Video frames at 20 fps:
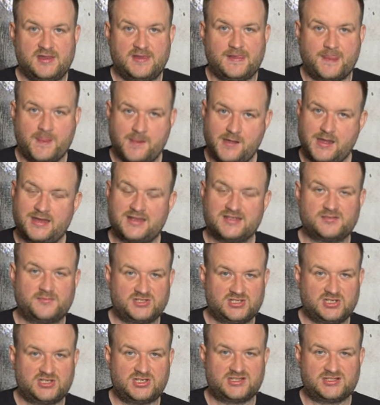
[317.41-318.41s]
No ale
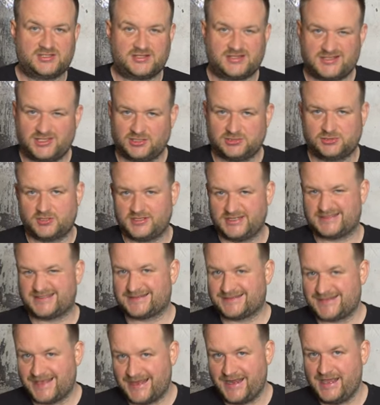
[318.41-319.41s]
zobaczycie, co to jest
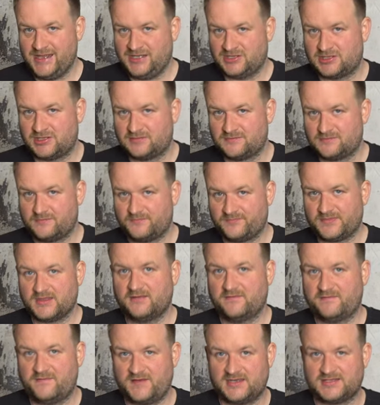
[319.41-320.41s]
Select,
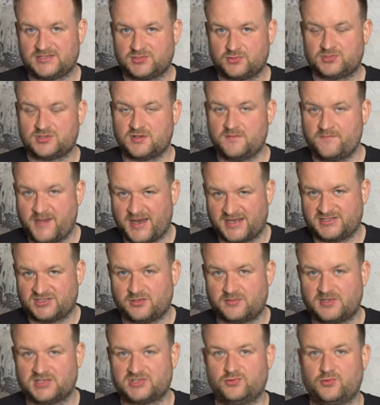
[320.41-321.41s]
versus bardzo
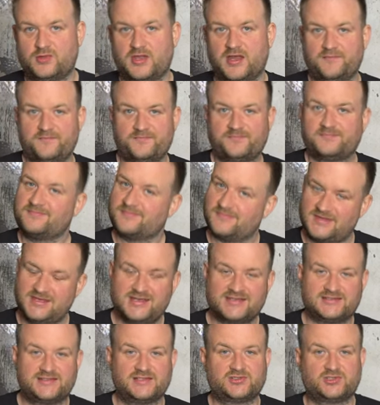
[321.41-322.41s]
dobra sztuka.
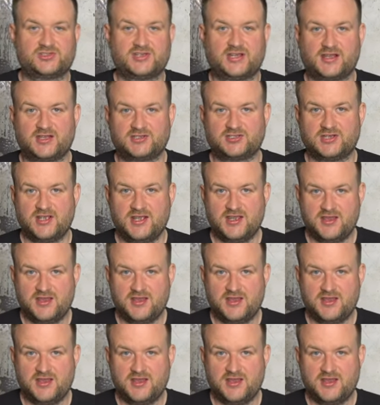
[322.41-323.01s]
Jest na to czekać.